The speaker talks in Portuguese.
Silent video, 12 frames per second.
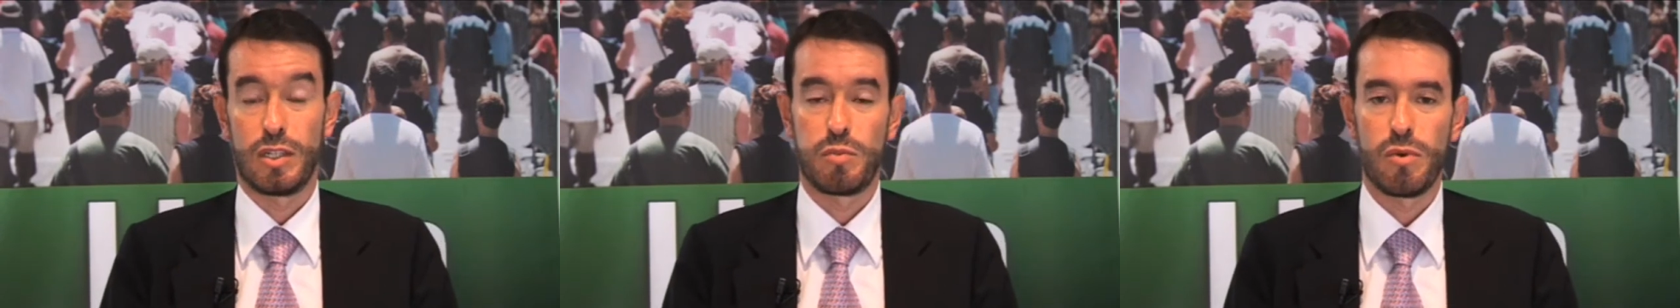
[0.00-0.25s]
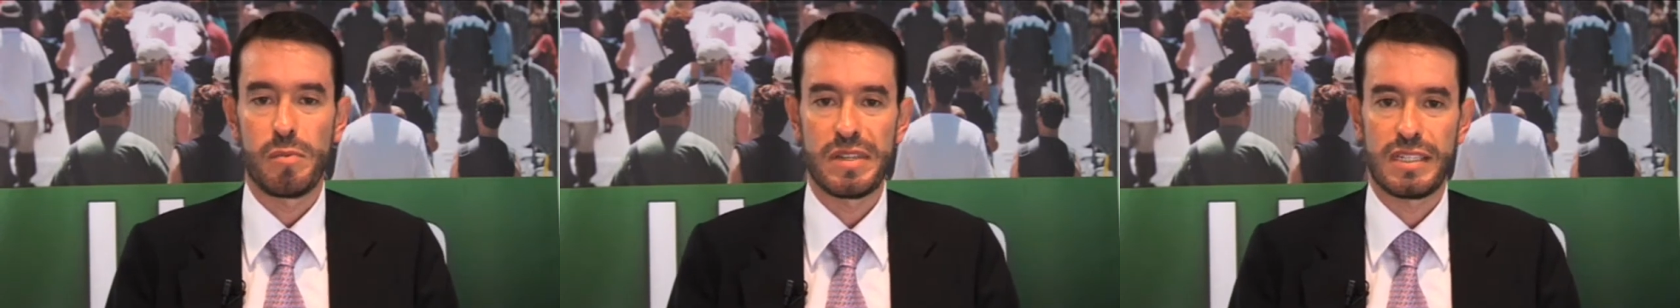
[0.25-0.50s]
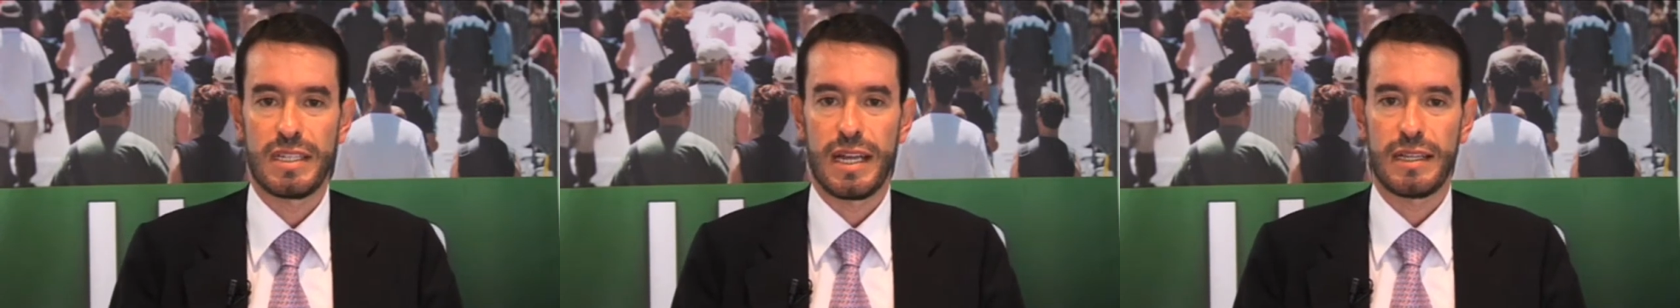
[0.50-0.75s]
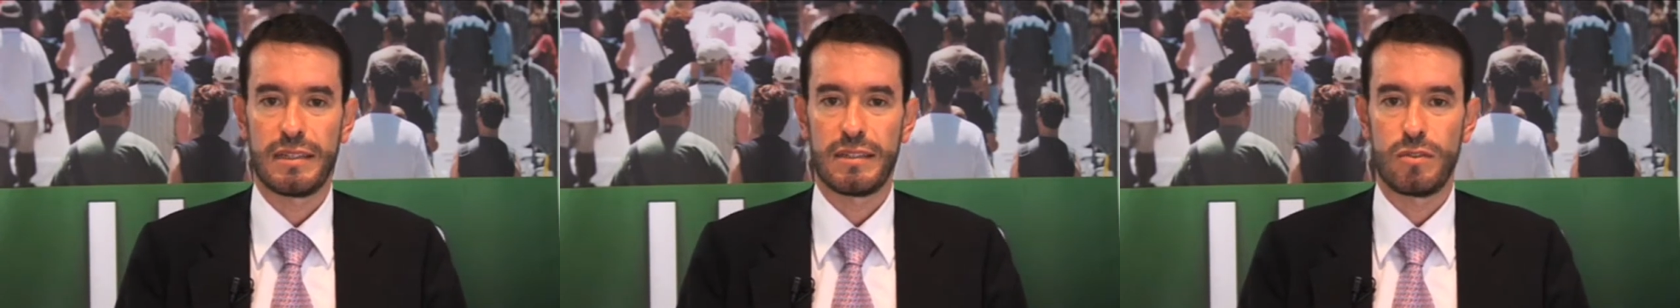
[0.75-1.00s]
Lisboa é uma
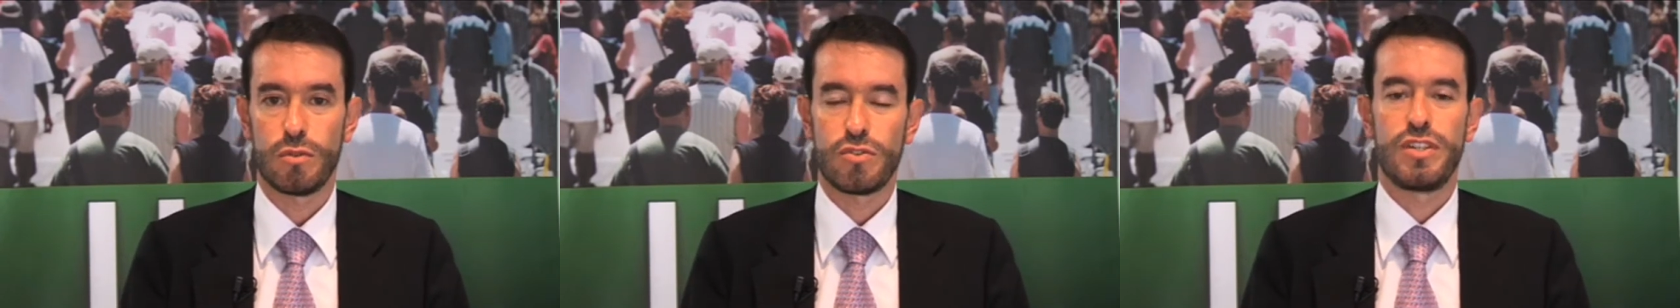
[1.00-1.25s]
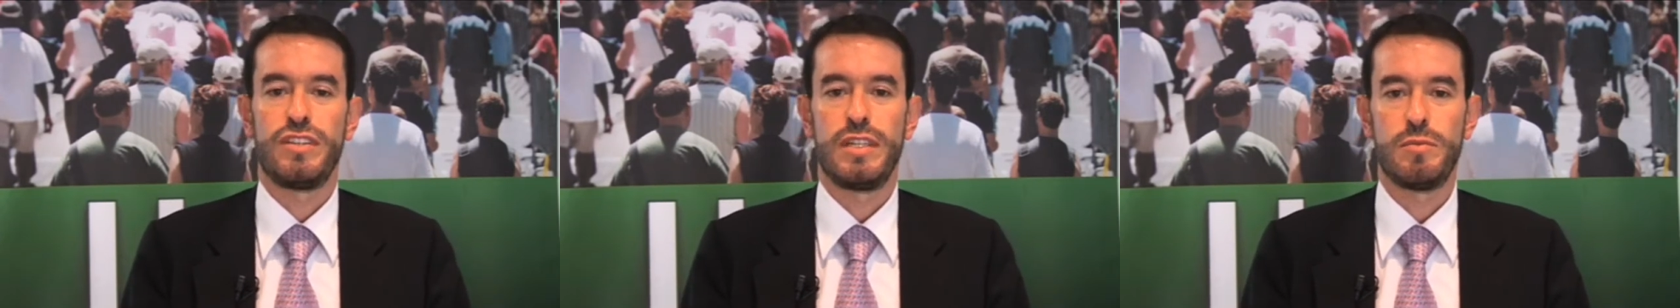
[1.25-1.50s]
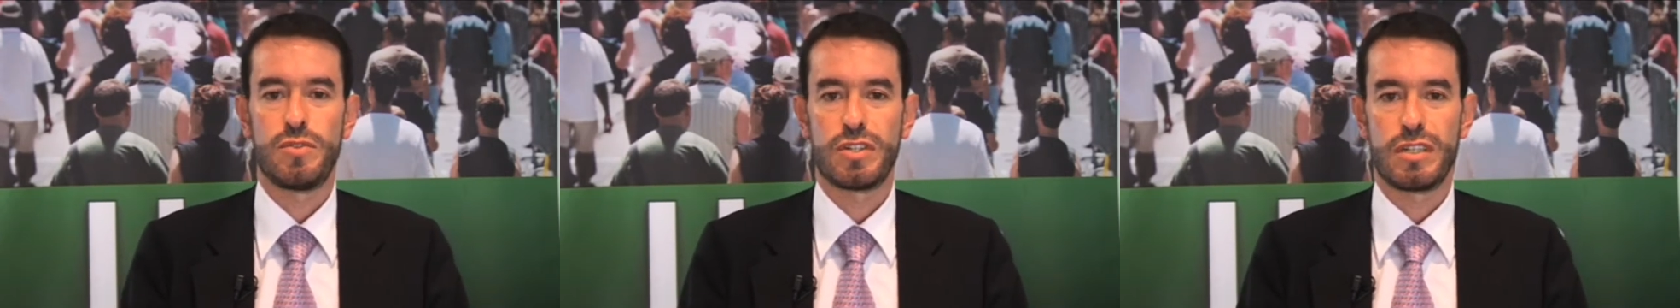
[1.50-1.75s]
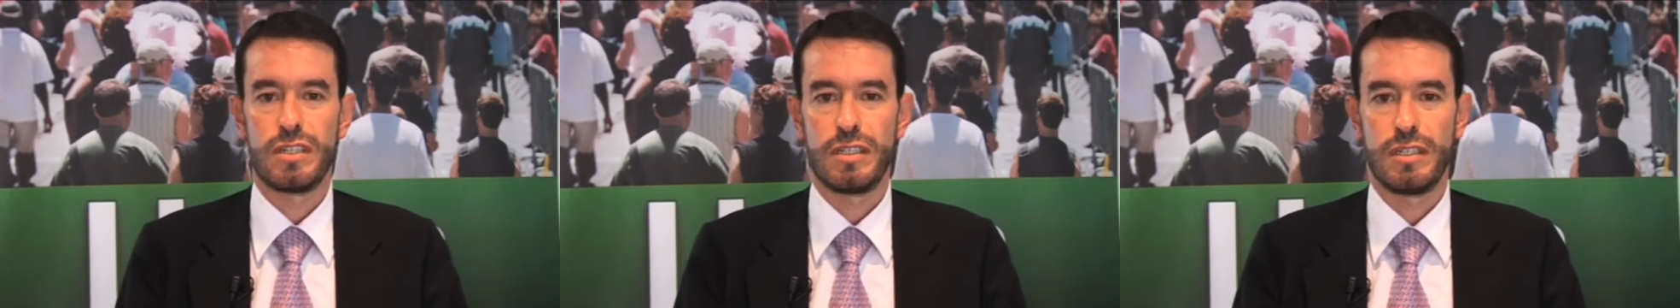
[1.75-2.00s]
cidade que todos sentimos
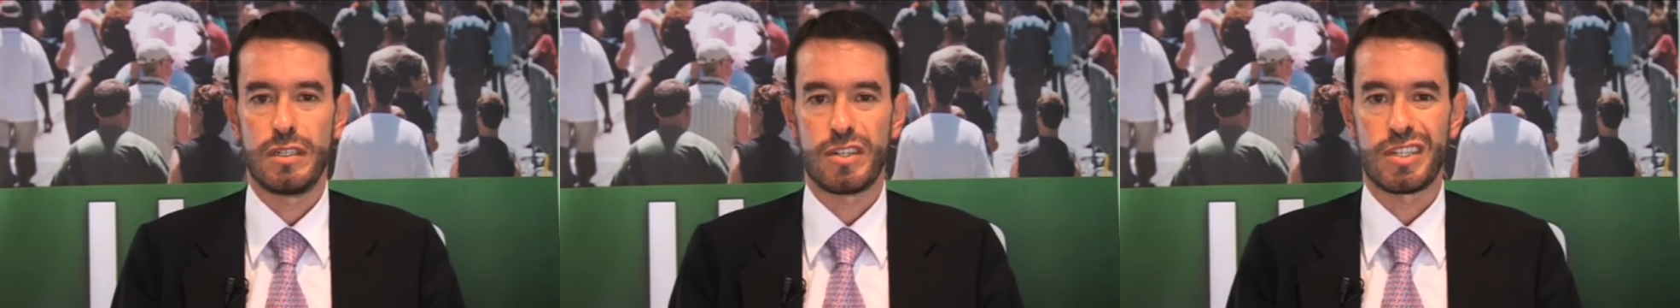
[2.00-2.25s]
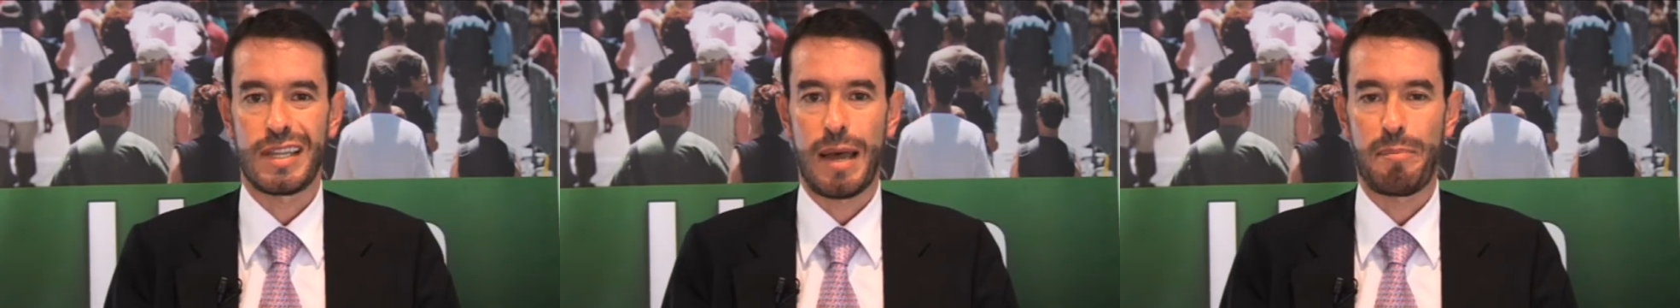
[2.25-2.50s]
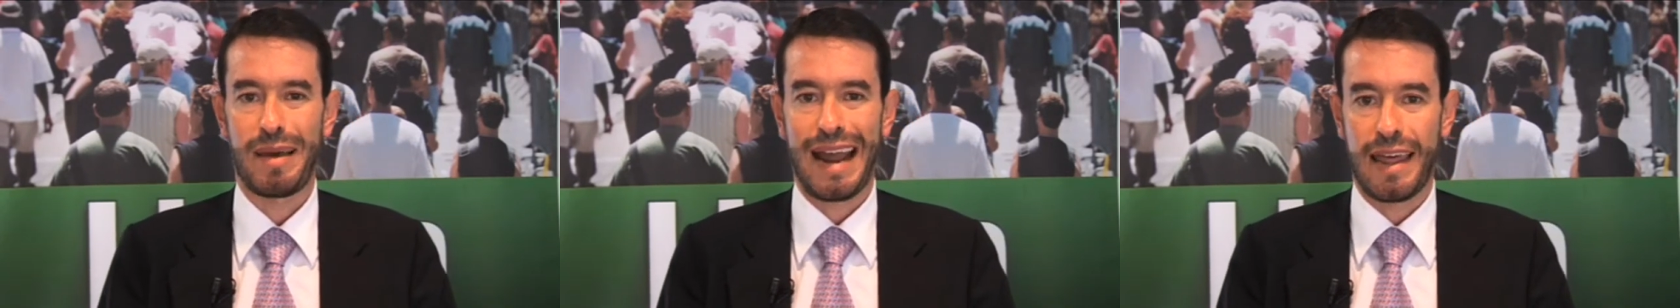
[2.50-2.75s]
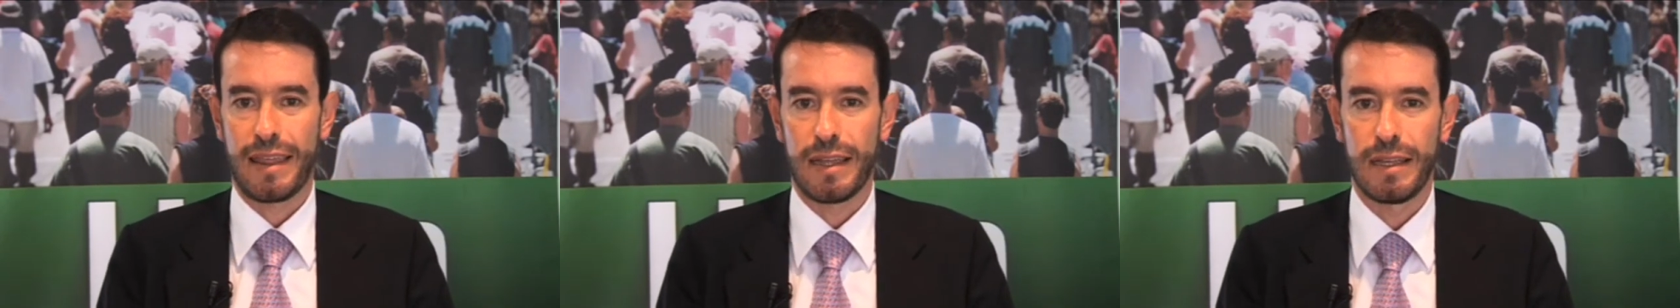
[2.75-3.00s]
que está
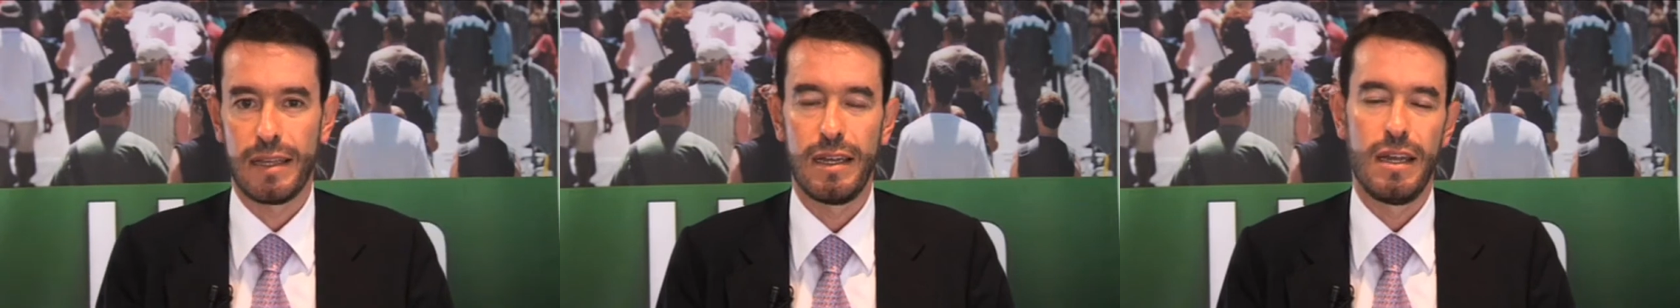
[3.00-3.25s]
parada.